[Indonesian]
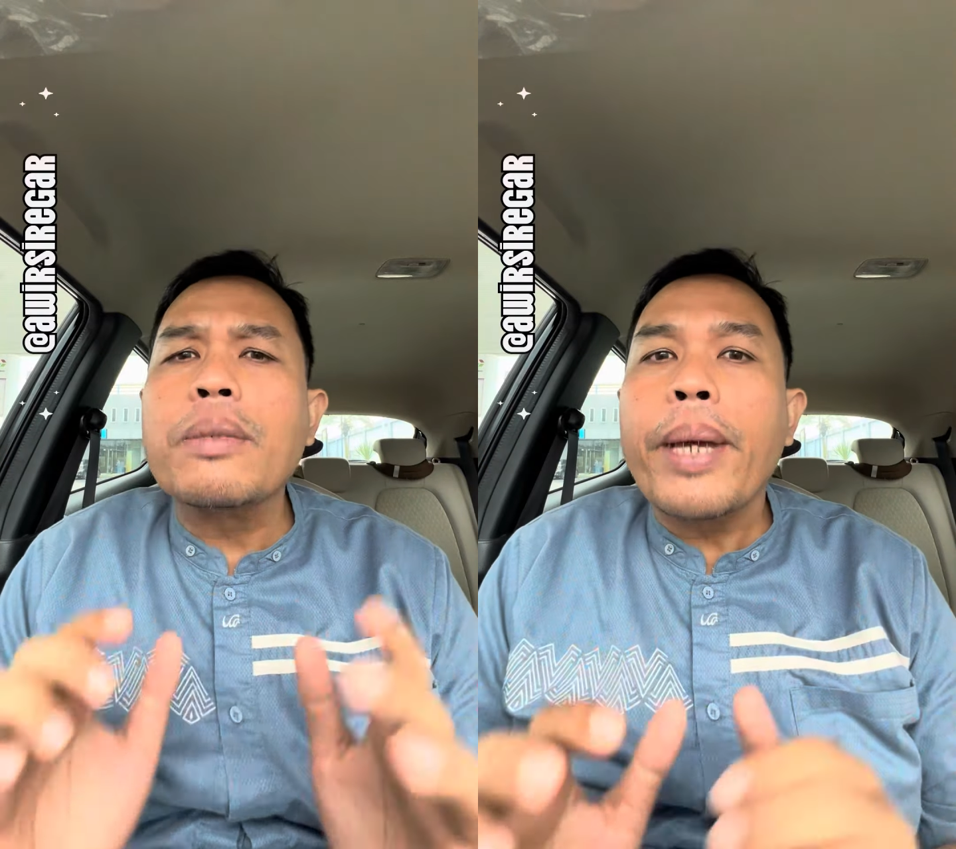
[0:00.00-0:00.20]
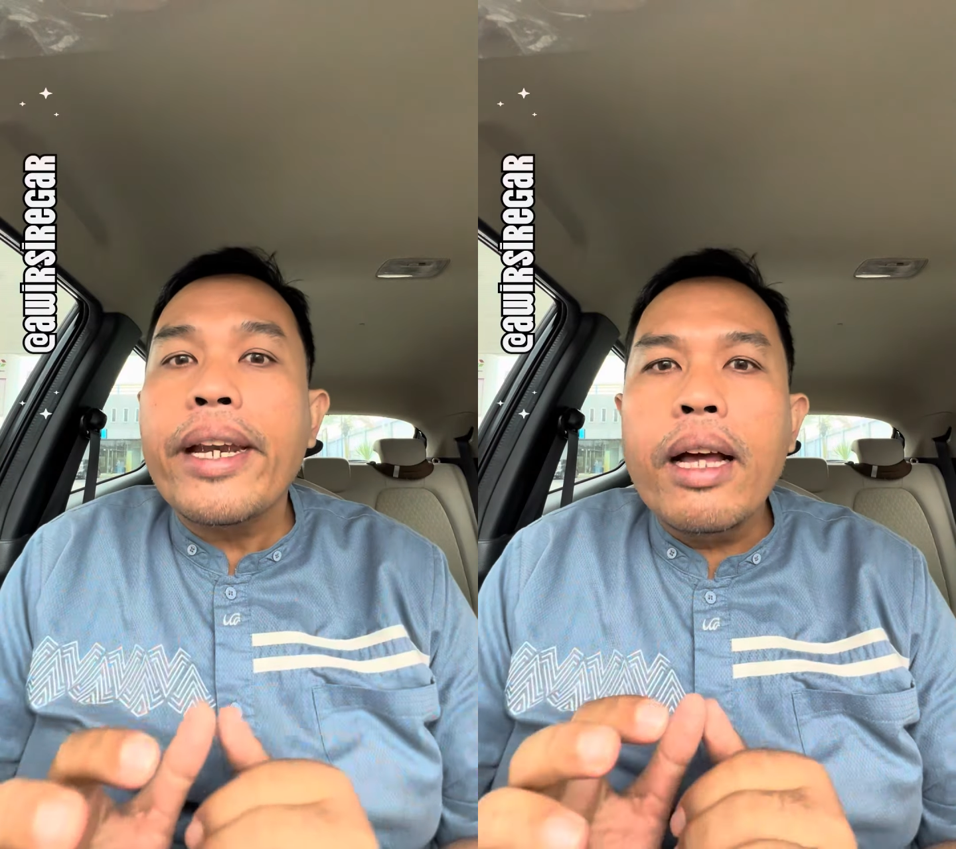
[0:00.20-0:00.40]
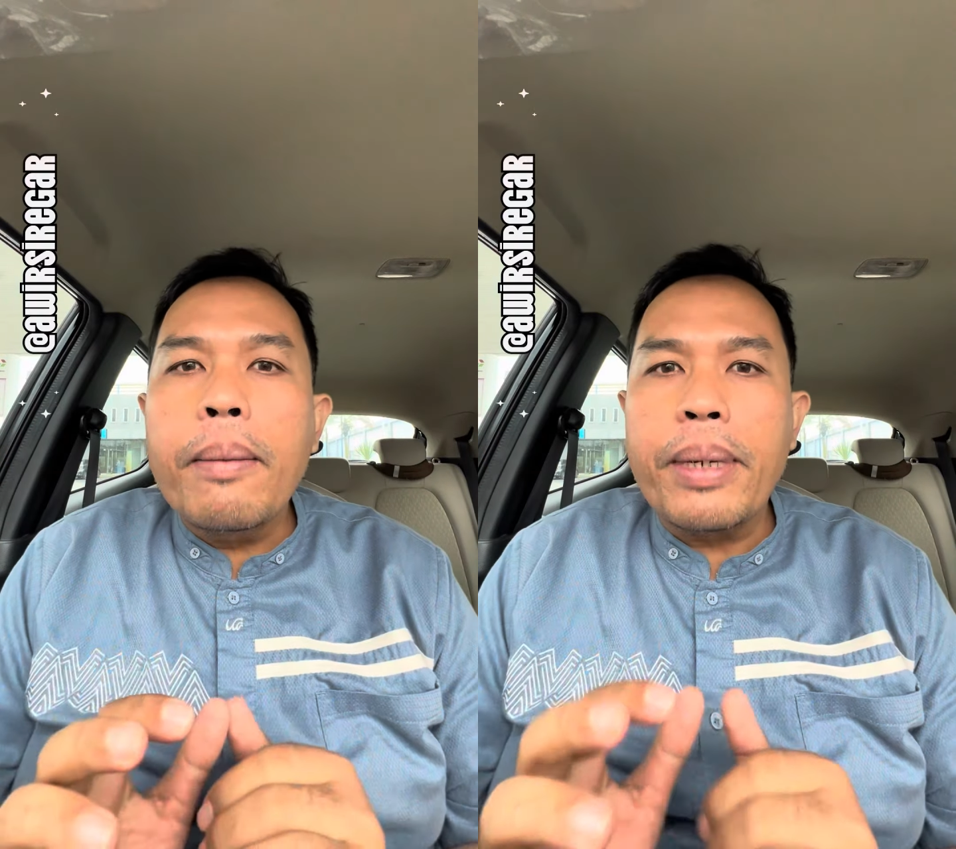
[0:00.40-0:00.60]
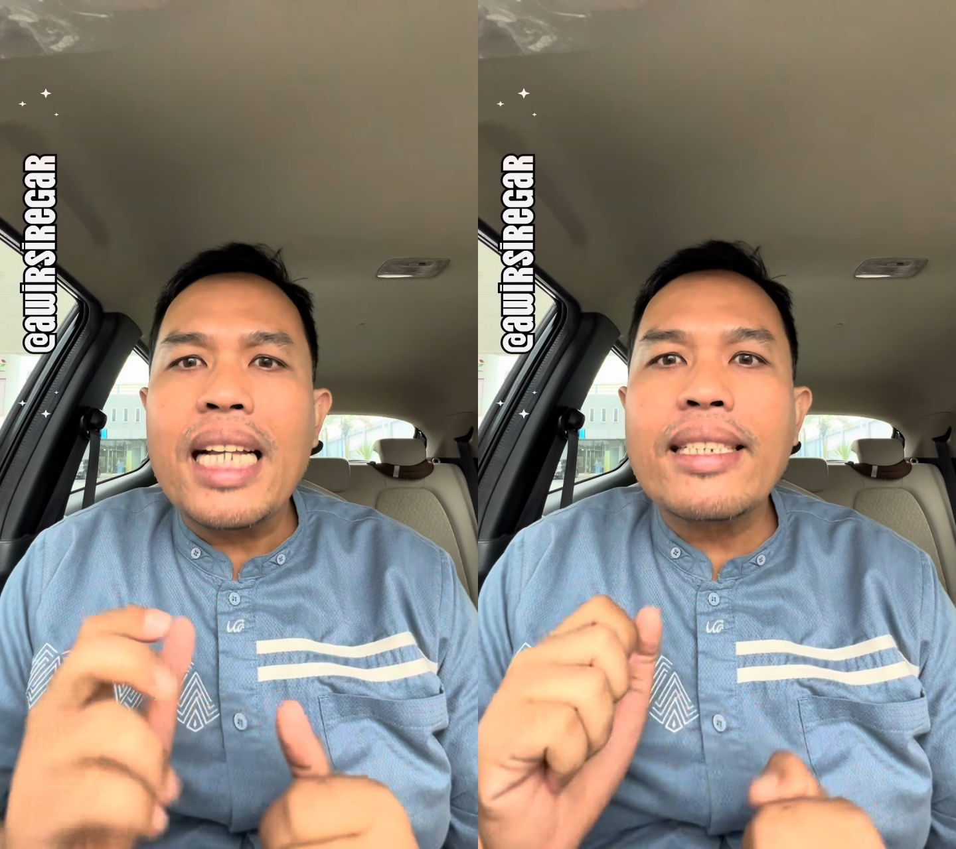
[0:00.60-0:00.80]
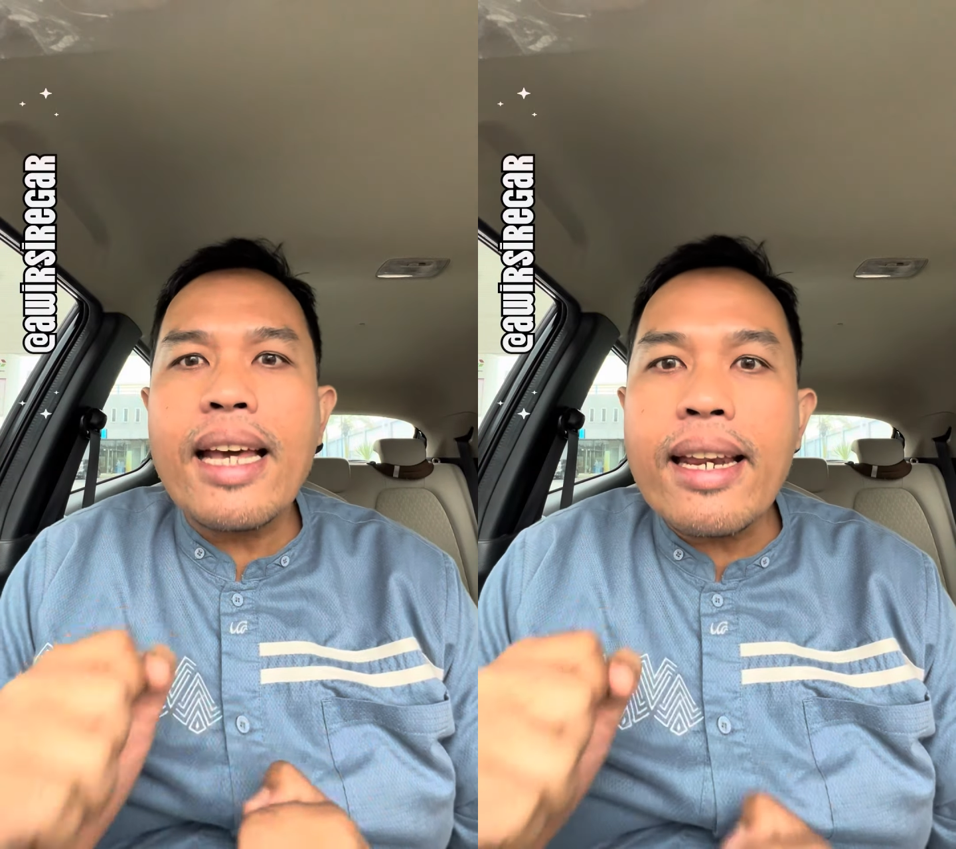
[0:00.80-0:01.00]
sepeda
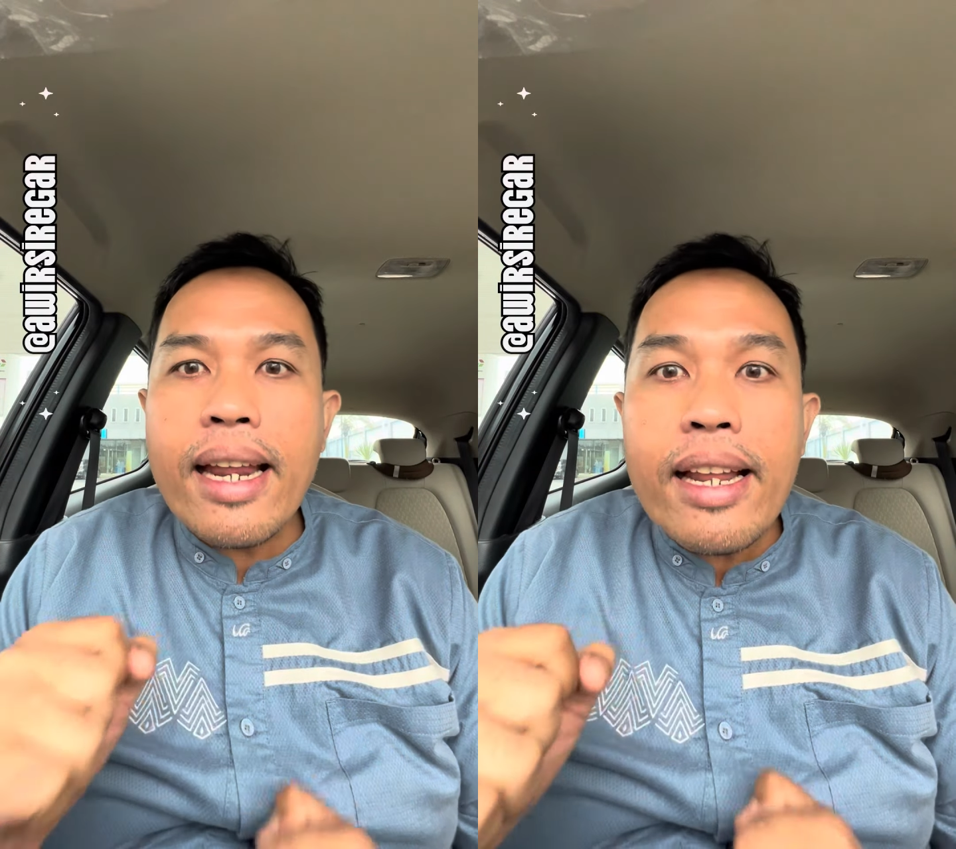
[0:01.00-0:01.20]
penasaran